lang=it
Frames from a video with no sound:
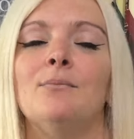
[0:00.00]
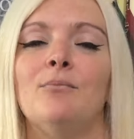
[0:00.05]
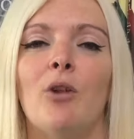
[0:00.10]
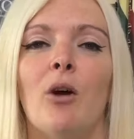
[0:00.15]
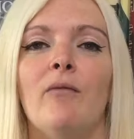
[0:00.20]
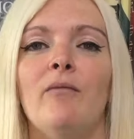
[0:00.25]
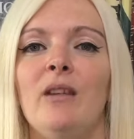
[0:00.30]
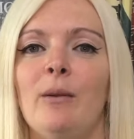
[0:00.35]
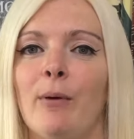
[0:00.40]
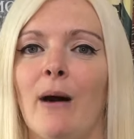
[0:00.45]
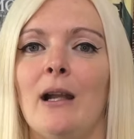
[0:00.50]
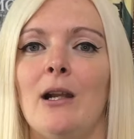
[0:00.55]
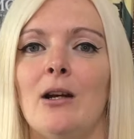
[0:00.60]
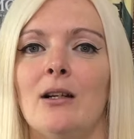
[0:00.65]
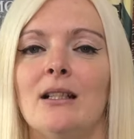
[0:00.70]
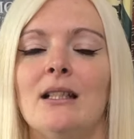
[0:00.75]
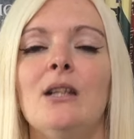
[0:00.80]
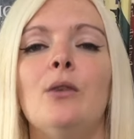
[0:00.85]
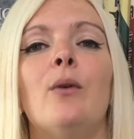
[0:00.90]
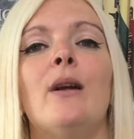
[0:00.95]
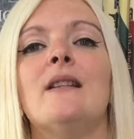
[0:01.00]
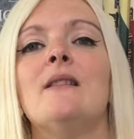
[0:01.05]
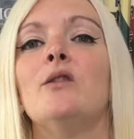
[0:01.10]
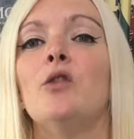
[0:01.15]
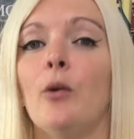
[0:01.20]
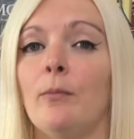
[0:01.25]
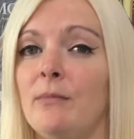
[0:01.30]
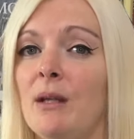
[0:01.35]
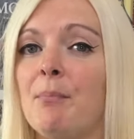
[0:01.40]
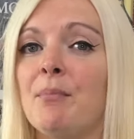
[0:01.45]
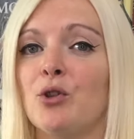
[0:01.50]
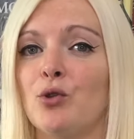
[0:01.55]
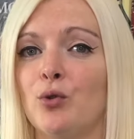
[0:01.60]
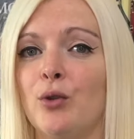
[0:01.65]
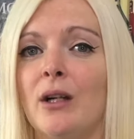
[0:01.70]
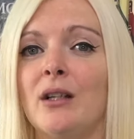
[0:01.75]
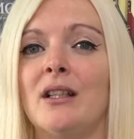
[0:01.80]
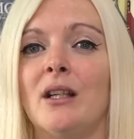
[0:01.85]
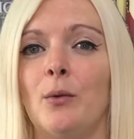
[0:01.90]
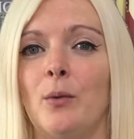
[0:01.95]
No, vi parlo anche di questo, mi è
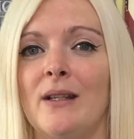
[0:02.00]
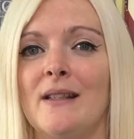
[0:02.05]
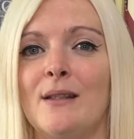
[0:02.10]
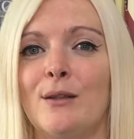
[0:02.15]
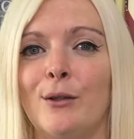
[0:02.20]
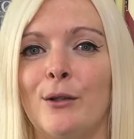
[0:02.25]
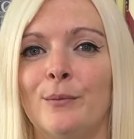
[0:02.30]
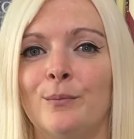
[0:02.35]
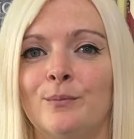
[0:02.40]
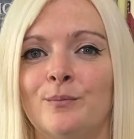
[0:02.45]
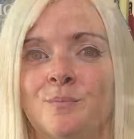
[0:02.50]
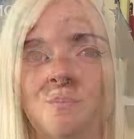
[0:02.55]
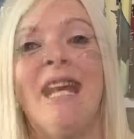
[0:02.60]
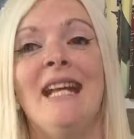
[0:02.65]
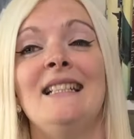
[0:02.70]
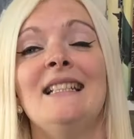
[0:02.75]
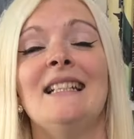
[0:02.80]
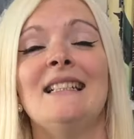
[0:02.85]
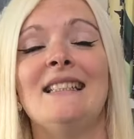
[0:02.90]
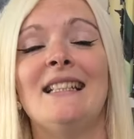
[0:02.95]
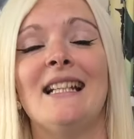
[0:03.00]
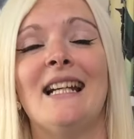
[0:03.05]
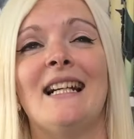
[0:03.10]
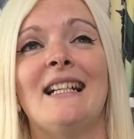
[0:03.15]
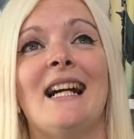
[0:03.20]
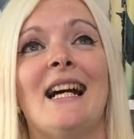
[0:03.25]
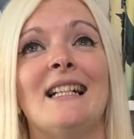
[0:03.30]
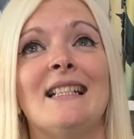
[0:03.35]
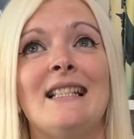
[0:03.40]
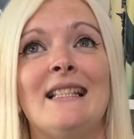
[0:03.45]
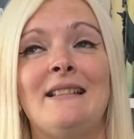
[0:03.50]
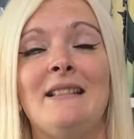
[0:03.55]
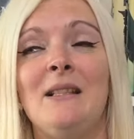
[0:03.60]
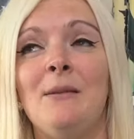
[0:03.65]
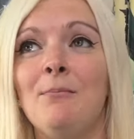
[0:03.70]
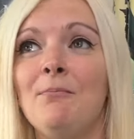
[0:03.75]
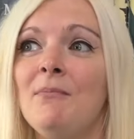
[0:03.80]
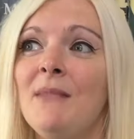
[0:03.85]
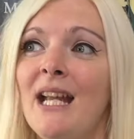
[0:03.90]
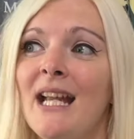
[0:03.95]
piaciuto anche questo. E niente ragazzi,
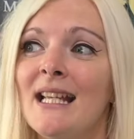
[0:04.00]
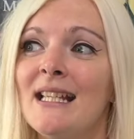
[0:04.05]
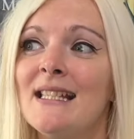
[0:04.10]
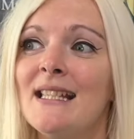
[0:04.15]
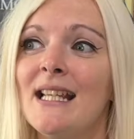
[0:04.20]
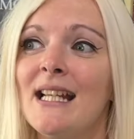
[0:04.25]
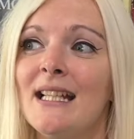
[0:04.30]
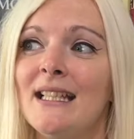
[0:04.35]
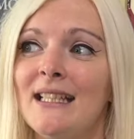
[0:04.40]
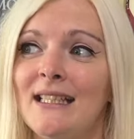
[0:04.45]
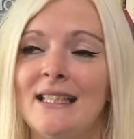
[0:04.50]
mese di